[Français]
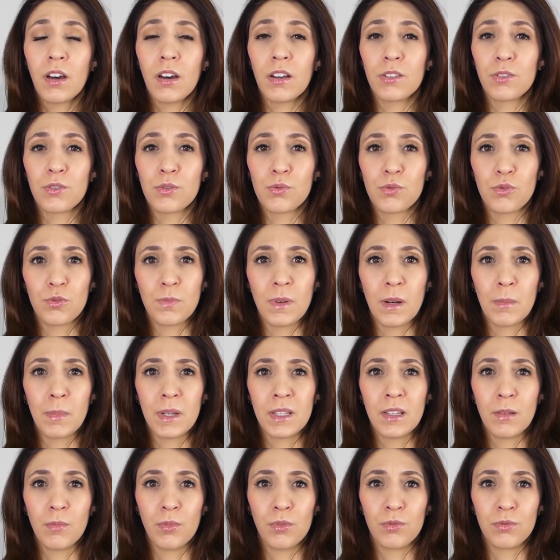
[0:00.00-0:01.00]
attention, je ne parle
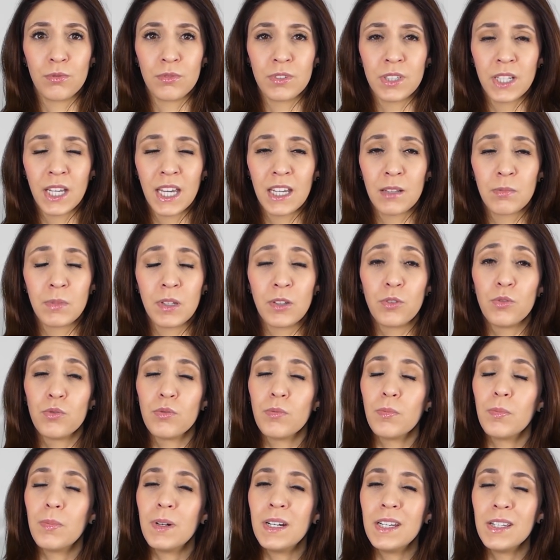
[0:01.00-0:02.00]
pas d'abandon direct, mais
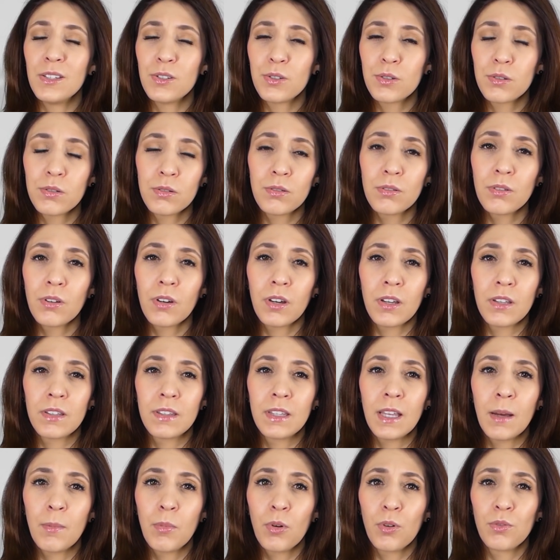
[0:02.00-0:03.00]
une blessure
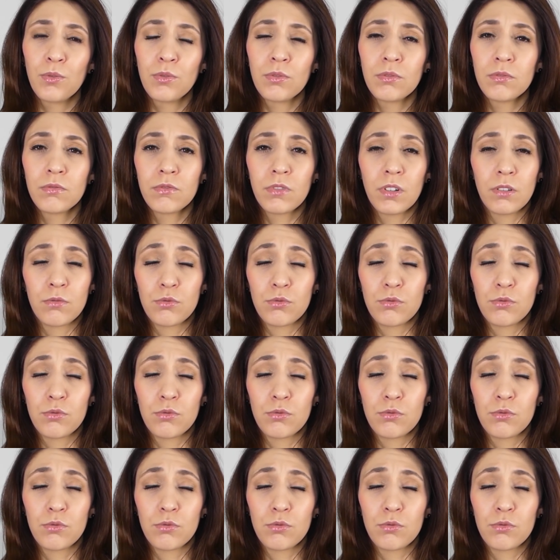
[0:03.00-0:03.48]
d'abandon,